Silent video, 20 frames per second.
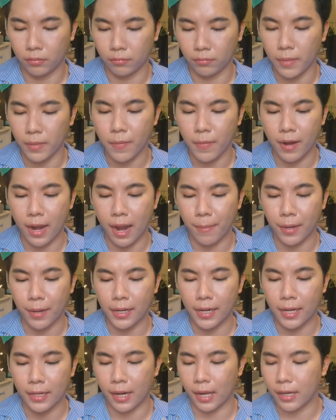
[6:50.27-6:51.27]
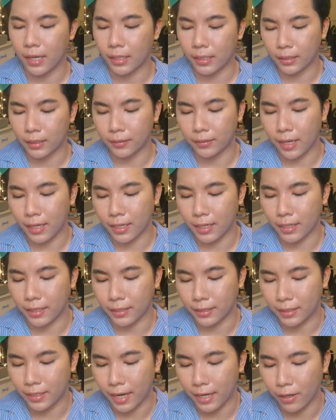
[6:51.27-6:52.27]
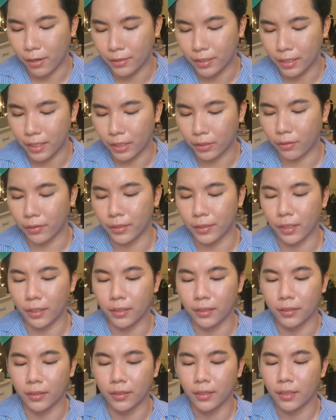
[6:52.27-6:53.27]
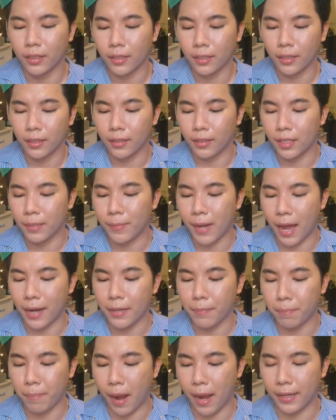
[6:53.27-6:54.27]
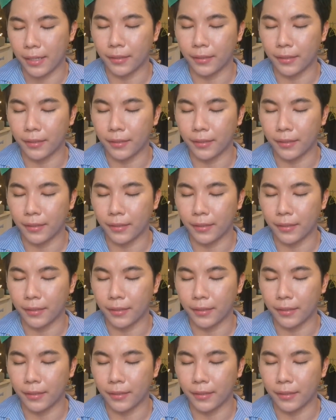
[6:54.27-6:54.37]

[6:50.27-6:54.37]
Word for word: ไม่มีเวลามาเล่นนะ ถ้าจะถ้าจะใช้คอนซีลเลอร์ตัวนี้ก็คือ ลิปทาลิปไป